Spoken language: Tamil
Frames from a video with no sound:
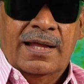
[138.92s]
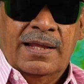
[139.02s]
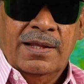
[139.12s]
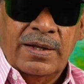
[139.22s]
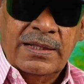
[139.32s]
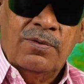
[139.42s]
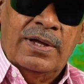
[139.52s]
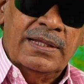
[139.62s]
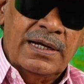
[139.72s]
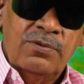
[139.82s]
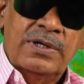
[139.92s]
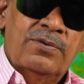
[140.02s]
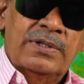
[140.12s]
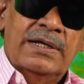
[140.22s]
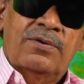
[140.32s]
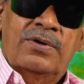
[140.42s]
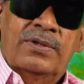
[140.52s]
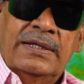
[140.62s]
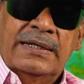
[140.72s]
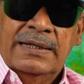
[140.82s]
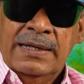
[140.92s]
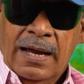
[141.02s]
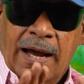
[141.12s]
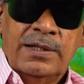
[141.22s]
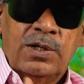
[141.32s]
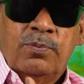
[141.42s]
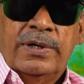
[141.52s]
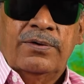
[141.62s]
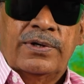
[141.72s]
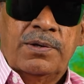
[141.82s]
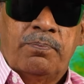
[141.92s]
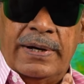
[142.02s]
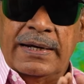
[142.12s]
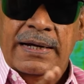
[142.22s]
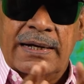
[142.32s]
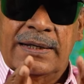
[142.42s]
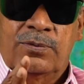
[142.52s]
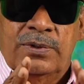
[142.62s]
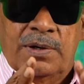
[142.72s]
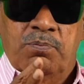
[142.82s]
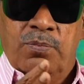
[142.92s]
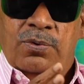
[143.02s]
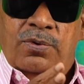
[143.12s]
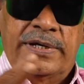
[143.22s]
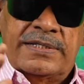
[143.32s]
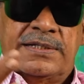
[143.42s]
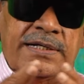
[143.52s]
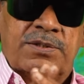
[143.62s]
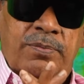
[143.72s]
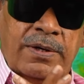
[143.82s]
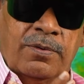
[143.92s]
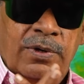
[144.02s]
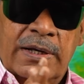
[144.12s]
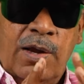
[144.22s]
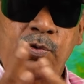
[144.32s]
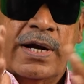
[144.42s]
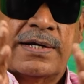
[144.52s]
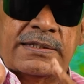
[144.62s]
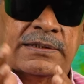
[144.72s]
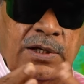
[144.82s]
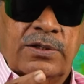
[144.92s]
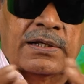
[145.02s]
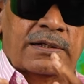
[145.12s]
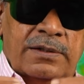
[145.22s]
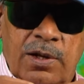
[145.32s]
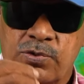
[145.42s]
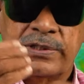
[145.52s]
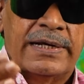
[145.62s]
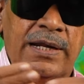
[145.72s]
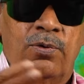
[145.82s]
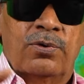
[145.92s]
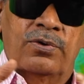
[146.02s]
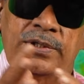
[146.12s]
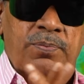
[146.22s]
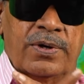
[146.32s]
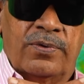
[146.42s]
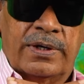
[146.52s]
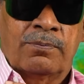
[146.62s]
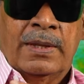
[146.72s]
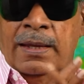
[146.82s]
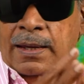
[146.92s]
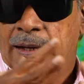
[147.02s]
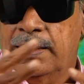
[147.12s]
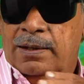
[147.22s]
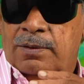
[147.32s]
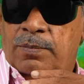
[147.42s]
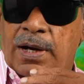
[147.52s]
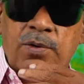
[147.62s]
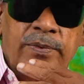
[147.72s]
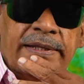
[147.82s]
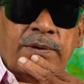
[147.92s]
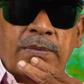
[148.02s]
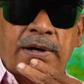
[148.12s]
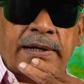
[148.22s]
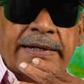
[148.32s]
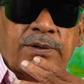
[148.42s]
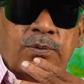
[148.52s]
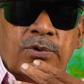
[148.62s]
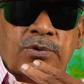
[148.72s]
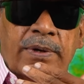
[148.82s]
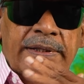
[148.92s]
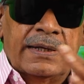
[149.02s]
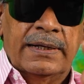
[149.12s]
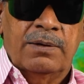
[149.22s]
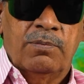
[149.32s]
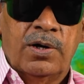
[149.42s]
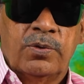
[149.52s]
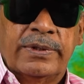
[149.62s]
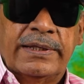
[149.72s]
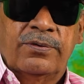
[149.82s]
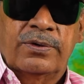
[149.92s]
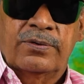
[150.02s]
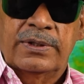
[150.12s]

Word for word: அந்த அந்த அந்த அளவுக்கு வந்து அவர் வந்து அதுக்கு முன்னே வரைக்கும் பெண்கள்கிட்ட கொஞ்சம் ரொம்ப டிஸ்டன்ஸ் லவ் காட்சி லவ் சீன்லேயே அவ்வளோ இது பண்ணுவார் ஏன்னா பானுமதி அம்மா நடிக்கும்போது பார்த்திங்கன்னா பானுமதி அவங்க